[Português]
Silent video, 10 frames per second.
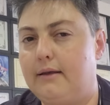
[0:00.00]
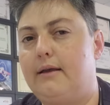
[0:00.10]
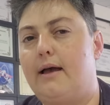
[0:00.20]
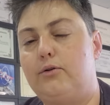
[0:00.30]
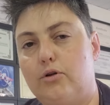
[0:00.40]
E
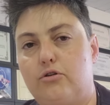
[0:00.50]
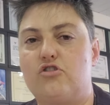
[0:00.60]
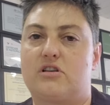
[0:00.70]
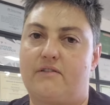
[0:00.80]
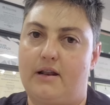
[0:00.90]
aí no outro
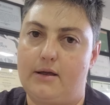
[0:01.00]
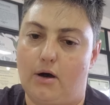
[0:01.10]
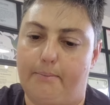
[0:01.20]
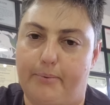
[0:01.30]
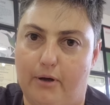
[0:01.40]
dia você vai lá e ó,
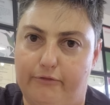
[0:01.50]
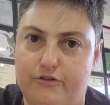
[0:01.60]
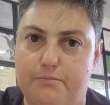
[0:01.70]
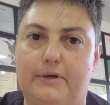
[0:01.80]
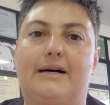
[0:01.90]

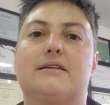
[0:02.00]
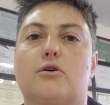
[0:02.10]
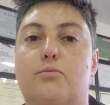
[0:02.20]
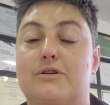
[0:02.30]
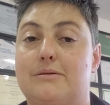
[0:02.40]
profit, põe a
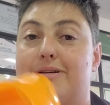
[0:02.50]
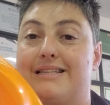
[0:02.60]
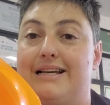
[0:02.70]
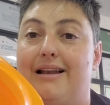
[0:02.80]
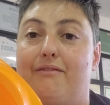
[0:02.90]
ração por cima
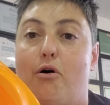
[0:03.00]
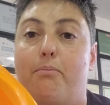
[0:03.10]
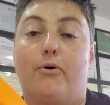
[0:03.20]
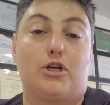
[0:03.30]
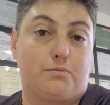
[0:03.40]
sem lavar o
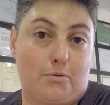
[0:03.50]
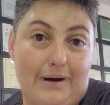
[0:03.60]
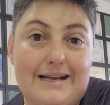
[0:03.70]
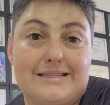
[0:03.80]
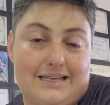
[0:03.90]
pote, por
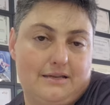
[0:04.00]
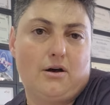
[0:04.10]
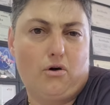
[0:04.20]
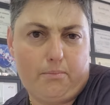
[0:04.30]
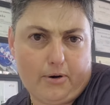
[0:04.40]
mais que
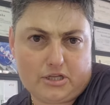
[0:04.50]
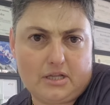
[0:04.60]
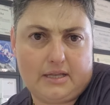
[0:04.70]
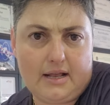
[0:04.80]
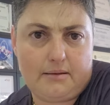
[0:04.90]
o pote é
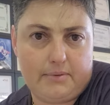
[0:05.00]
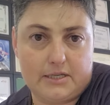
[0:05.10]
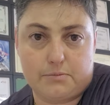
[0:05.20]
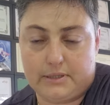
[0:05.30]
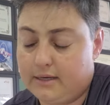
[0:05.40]
dele
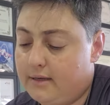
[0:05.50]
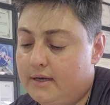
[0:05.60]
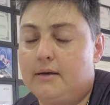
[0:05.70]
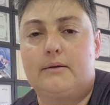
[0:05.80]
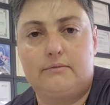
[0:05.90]
mesmo, né?
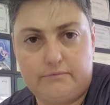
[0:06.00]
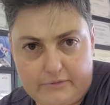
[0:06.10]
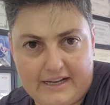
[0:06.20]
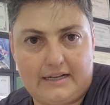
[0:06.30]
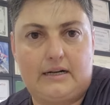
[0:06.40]

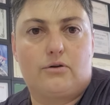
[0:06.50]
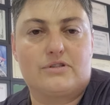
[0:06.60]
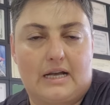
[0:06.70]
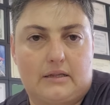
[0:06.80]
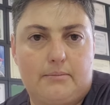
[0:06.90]
Vai
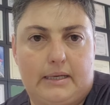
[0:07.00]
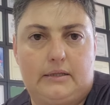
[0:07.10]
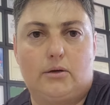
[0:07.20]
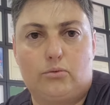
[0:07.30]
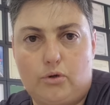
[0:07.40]
causar também.
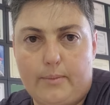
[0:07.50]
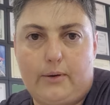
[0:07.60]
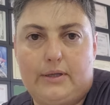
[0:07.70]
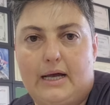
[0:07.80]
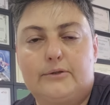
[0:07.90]
Então tome
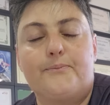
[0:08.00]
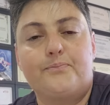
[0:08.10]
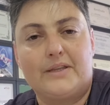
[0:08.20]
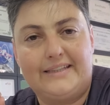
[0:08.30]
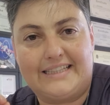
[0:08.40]
cuidado,
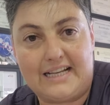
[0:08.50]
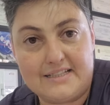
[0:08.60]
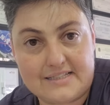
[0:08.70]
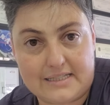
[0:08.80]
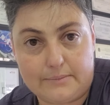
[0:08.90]
detalhe
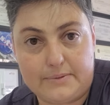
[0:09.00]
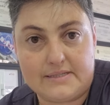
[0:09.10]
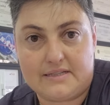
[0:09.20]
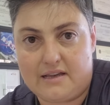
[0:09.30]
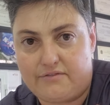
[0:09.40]

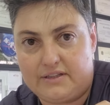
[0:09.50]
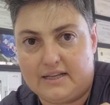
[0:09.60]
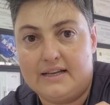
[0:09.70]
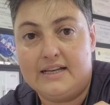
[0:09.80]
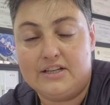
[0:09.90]
simples que
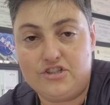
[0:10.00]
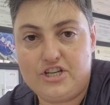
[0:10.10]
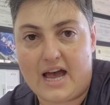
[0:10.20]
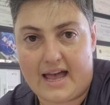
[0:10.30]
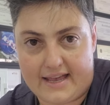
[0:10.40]
evita
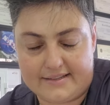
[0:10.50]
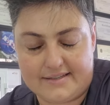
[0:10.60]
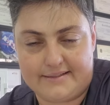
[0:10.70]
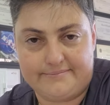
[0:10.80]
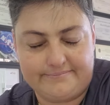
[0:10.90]
diarreias
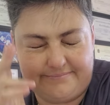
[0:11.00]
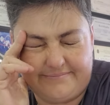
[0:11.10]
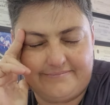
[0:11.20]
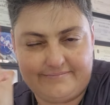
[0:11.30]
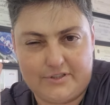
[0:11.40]
aí.
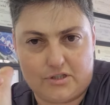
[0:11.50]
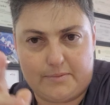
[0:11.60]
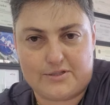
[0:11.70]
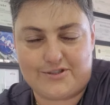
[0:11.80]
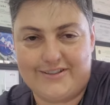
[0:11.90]
Deus
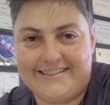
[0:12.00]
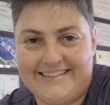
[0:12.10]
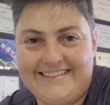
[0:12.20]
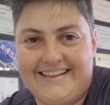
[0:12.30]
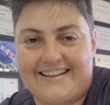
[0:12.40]
abençoe
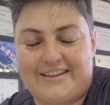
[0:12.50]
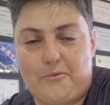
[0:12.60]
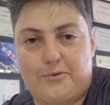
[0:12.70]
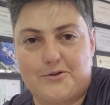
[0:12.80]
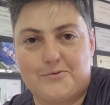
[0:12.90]
e até o
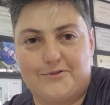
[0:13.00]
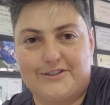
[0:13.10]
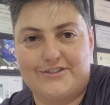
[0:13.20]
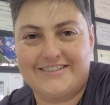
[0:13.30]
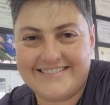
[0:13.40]
próximo
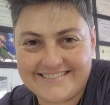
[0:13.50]
vídeo.